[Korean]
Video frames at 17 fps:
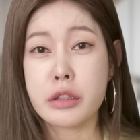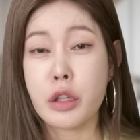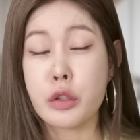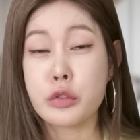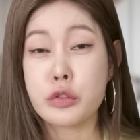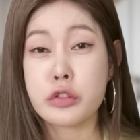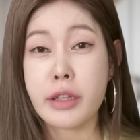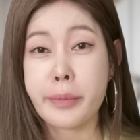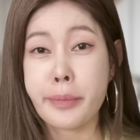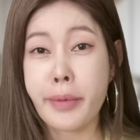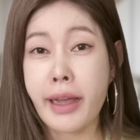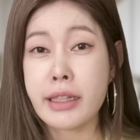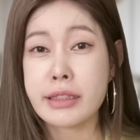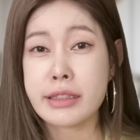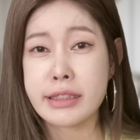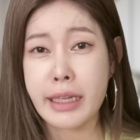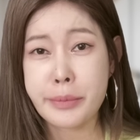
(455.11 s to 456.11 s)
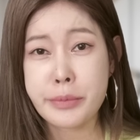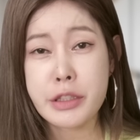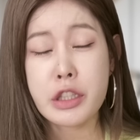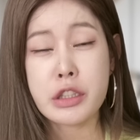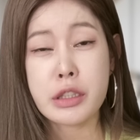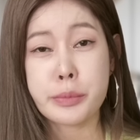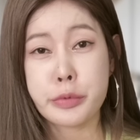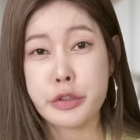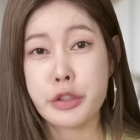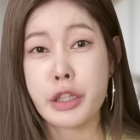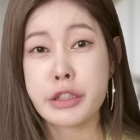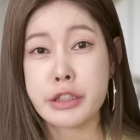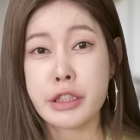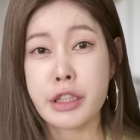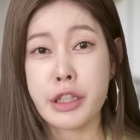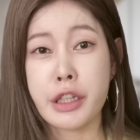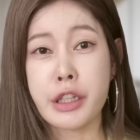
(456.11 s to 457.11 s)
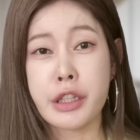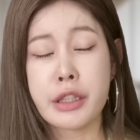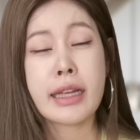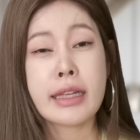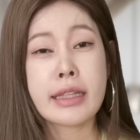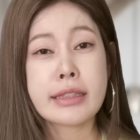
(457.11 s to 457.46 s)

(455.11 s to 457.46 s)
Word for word: 영국의 빠른 참전을 불렀어요.